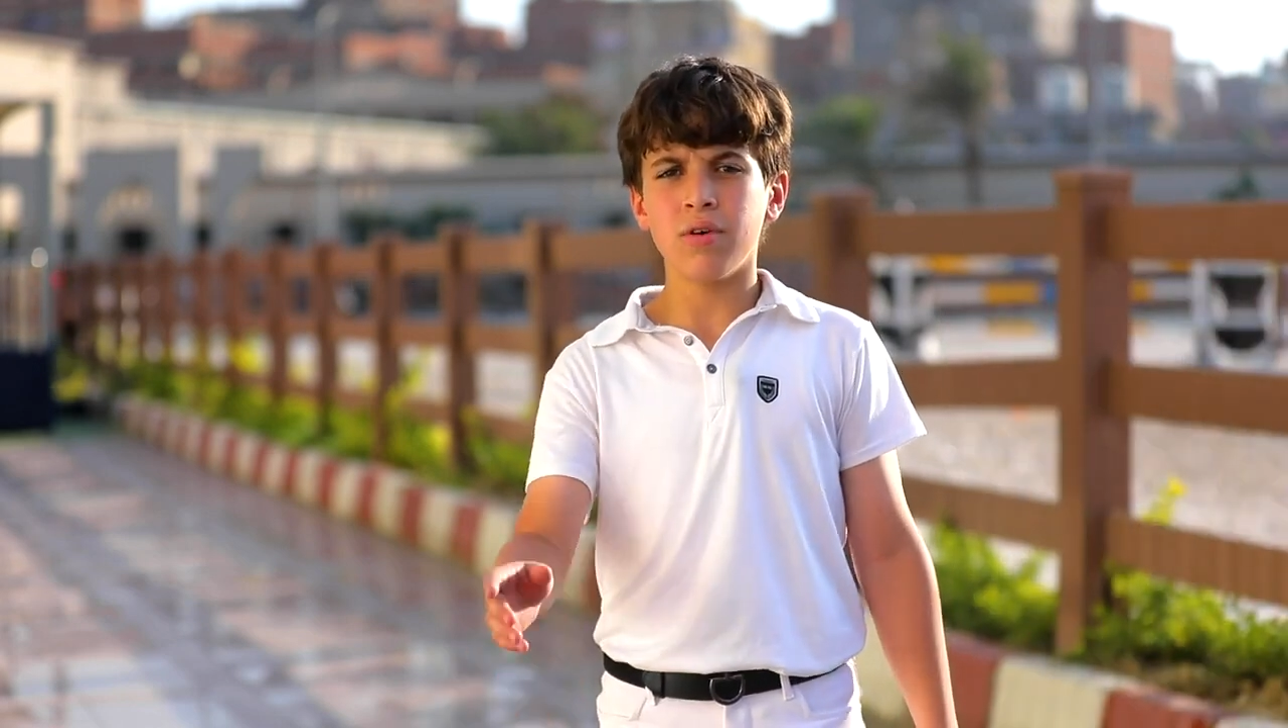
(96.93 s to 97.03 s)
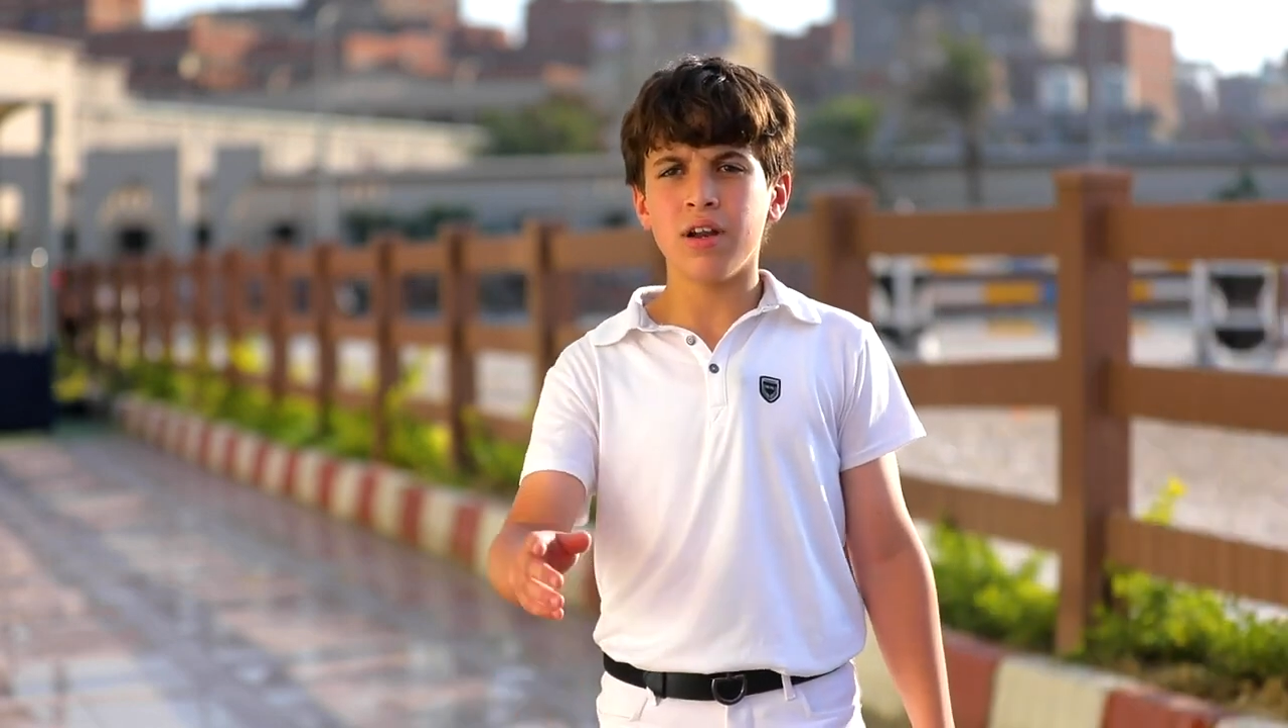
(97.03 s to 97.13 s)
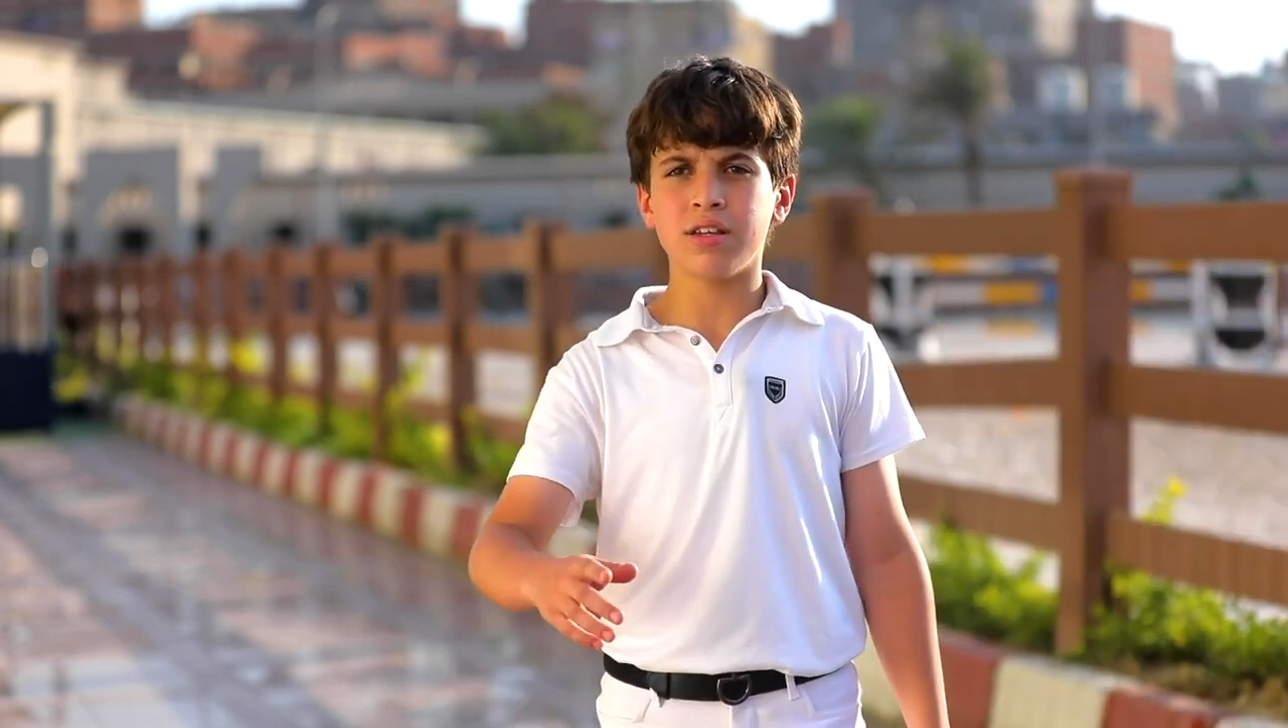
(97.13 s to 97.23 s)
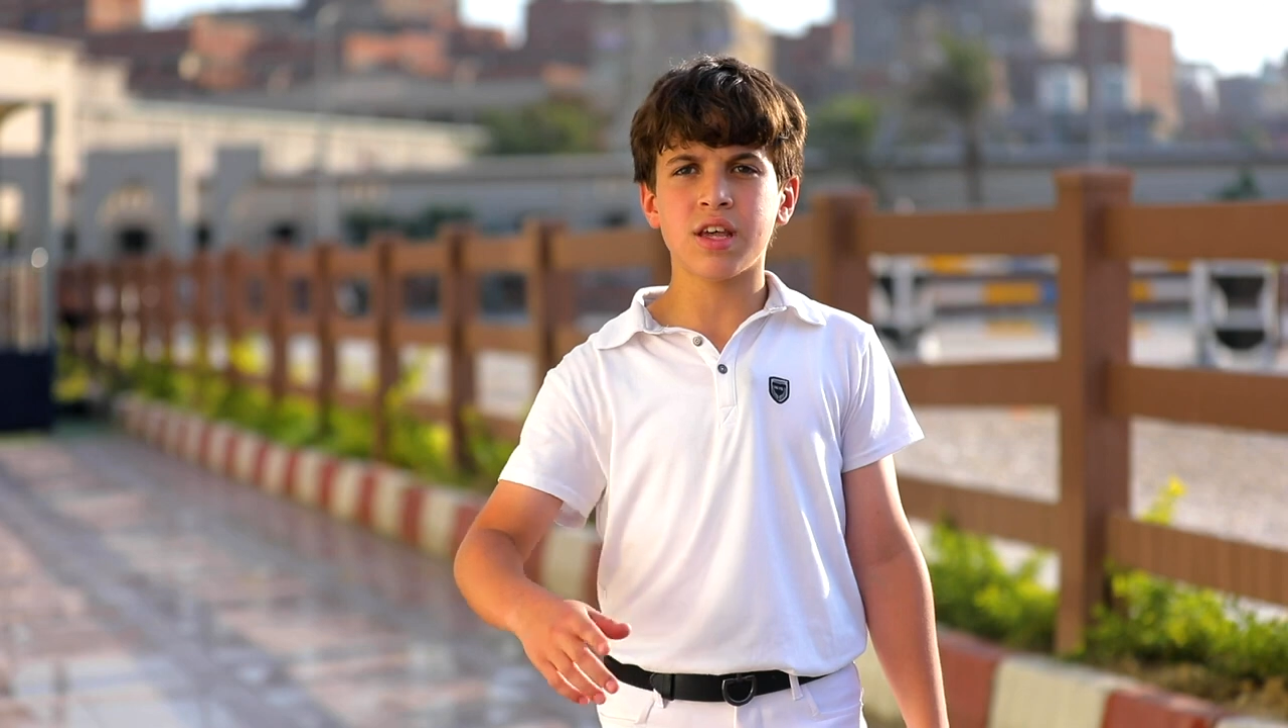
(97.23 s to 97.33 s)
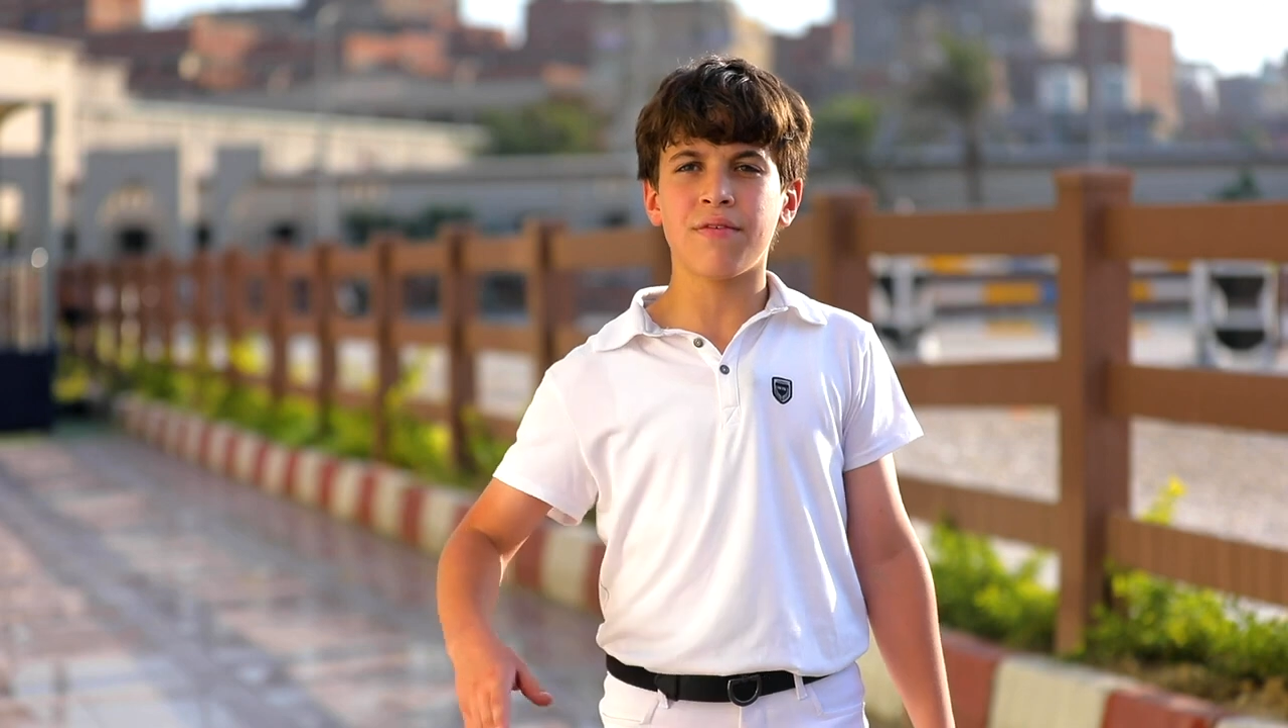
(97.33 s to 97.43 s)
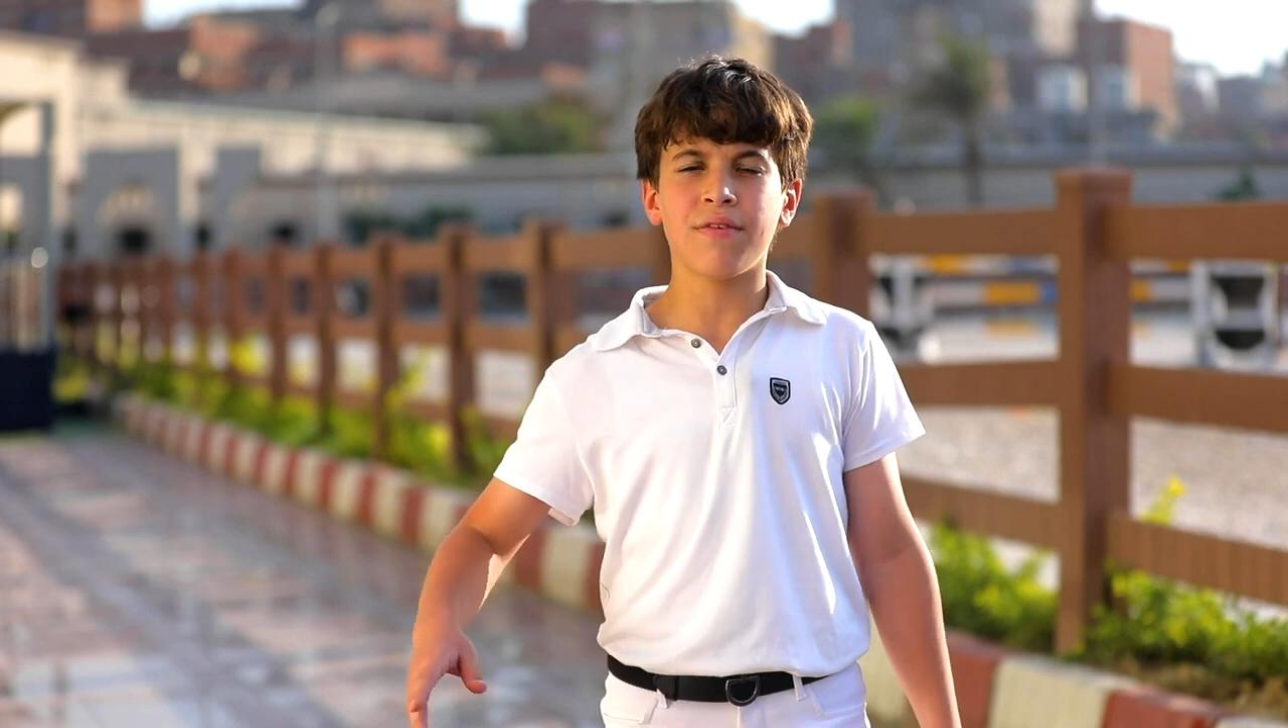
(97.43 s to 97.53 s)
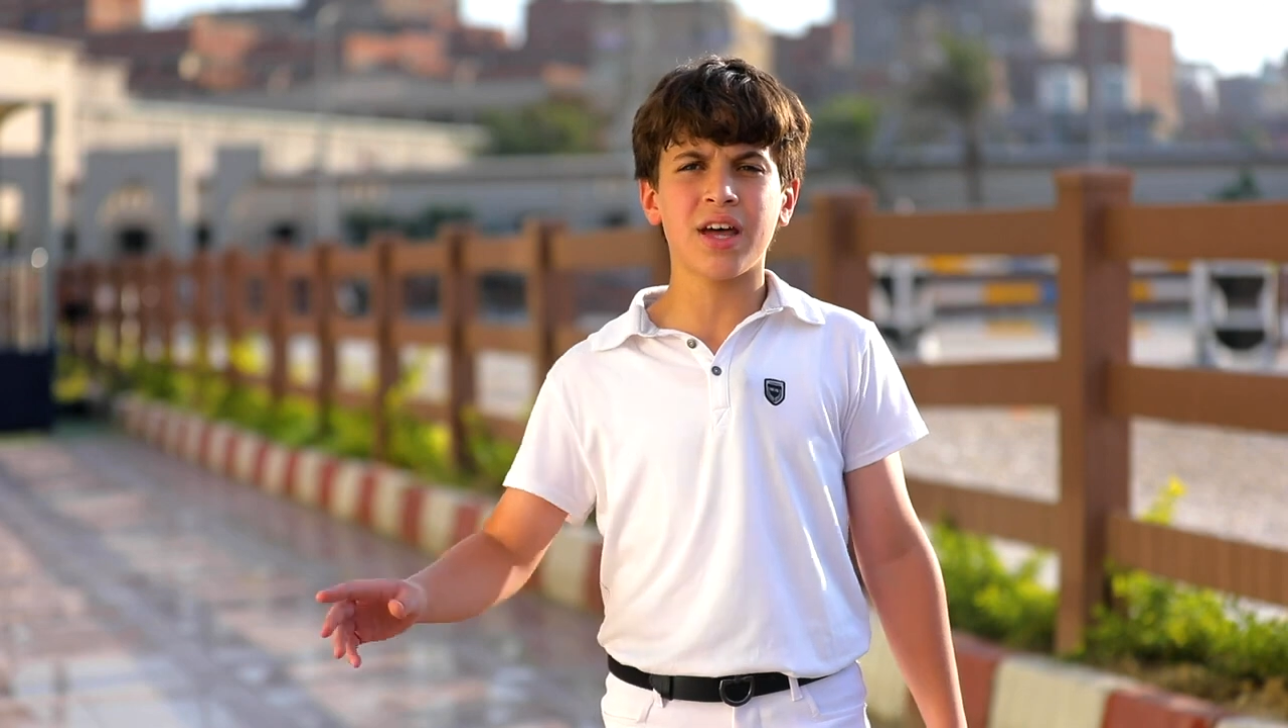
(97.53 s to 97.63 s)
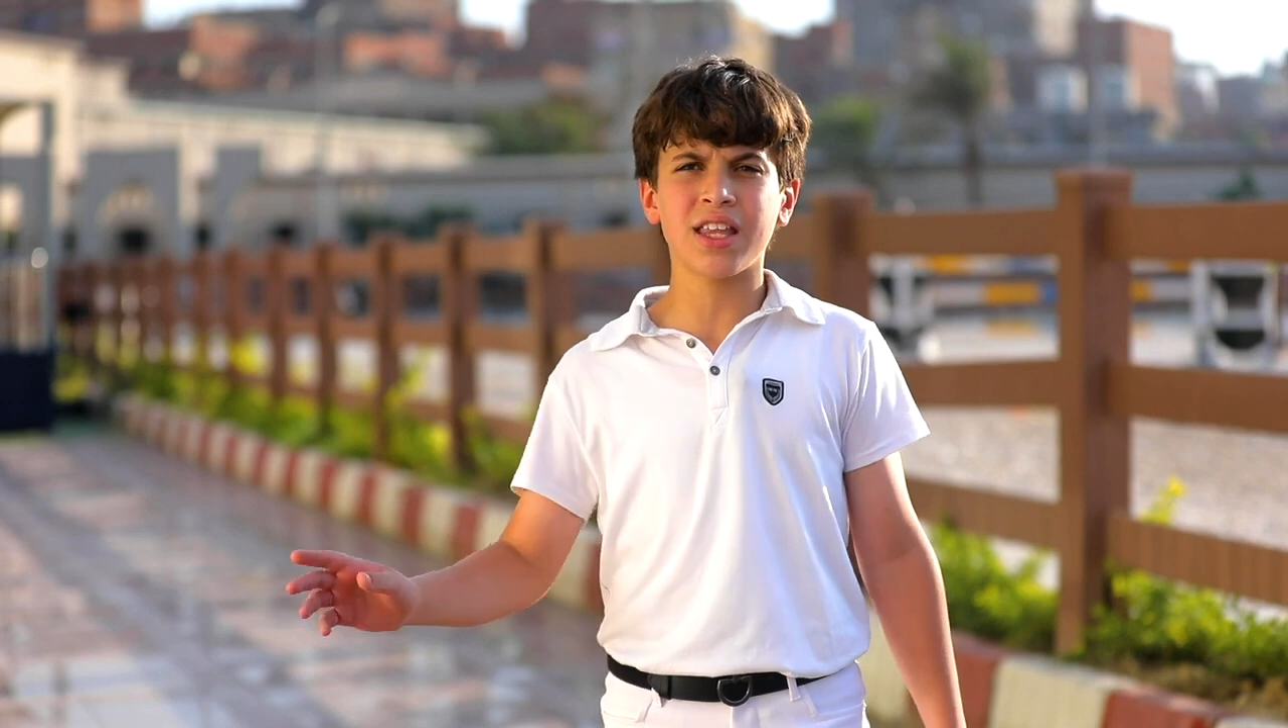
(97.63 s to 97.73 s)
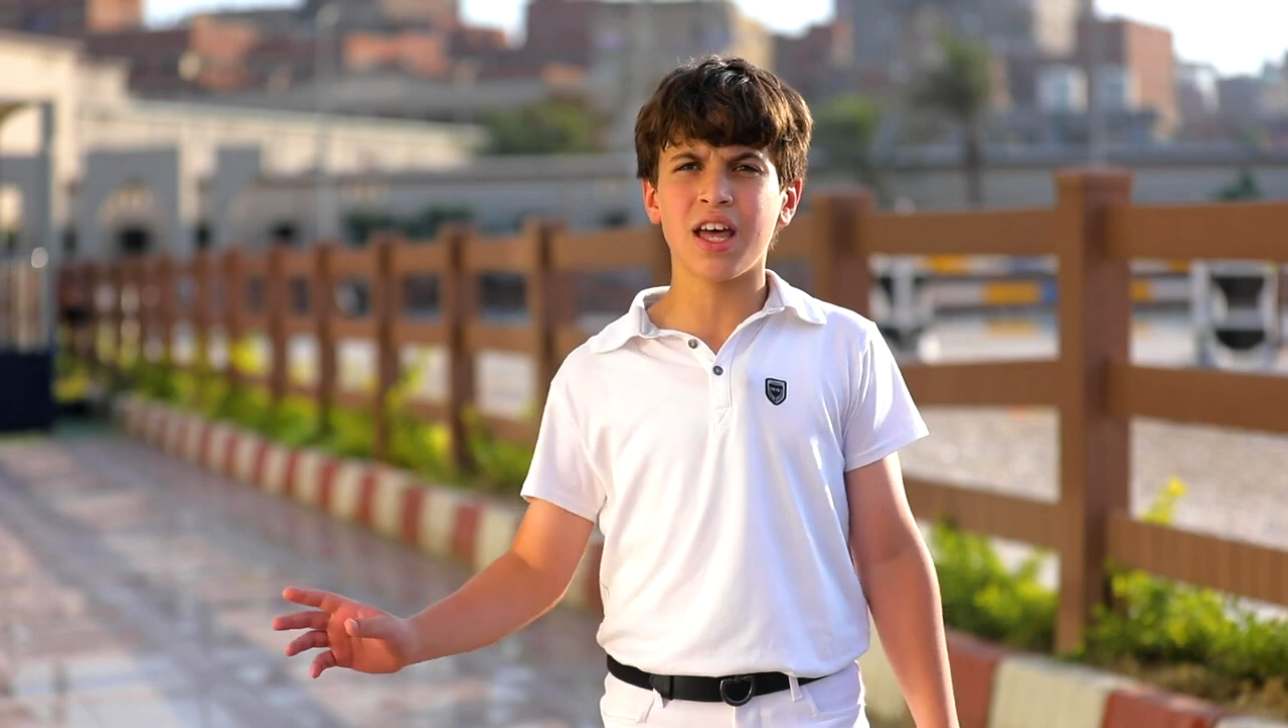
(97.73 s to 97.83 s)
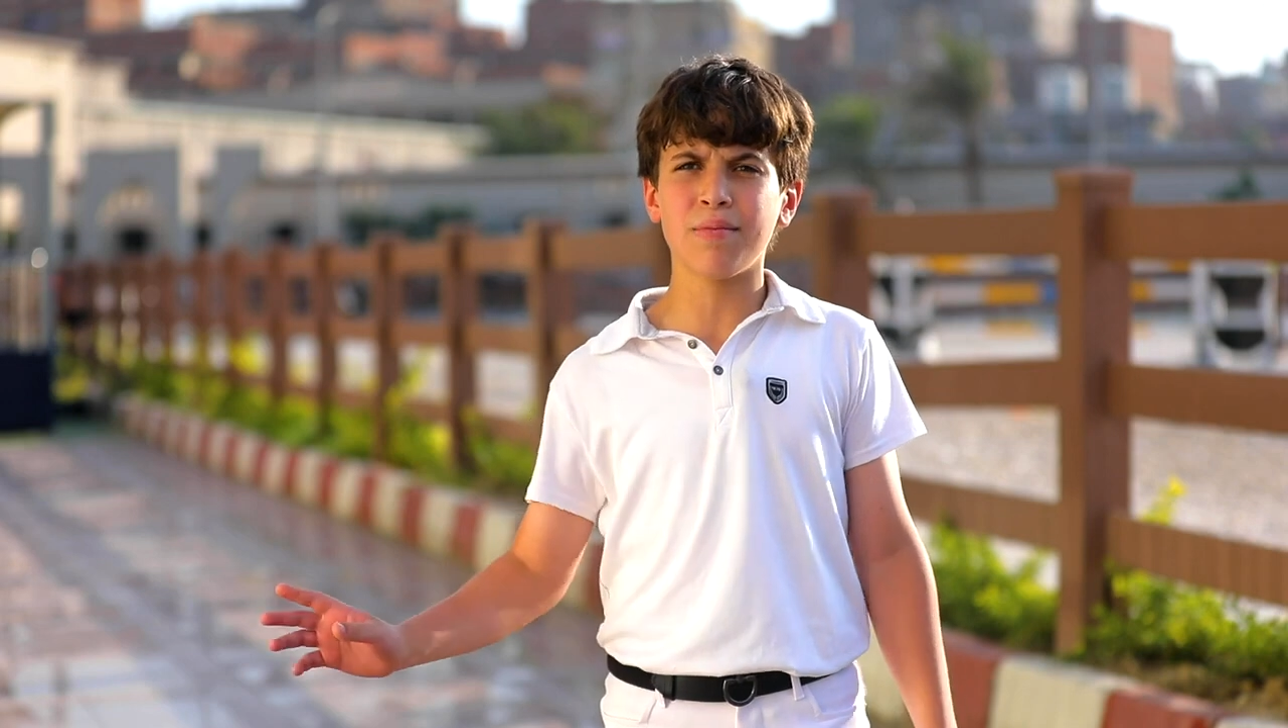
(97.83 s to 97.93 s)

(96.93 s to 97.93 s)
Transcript: والإسعافات